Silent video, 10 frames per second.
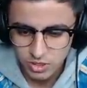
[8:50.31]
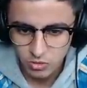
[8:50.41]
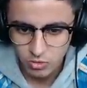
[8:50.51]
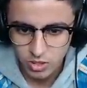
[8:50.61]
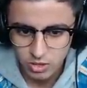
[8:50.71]

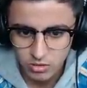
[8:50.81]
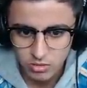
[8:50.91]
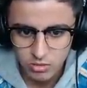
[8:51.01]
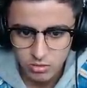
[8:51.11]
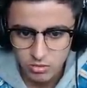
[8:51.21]
petite
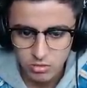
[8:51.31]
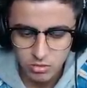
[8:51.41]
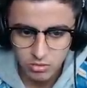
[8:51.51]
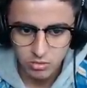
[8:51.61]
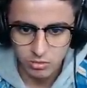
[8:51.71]
roquette.
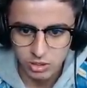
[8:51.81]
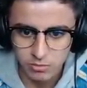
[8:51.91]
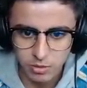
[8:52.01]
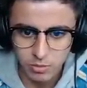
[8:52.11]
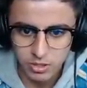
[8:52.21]
je l'ai
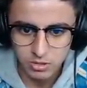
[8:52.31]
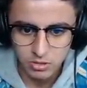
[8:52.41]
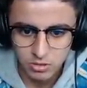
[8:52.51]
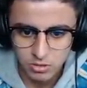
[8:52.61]
même pas prise.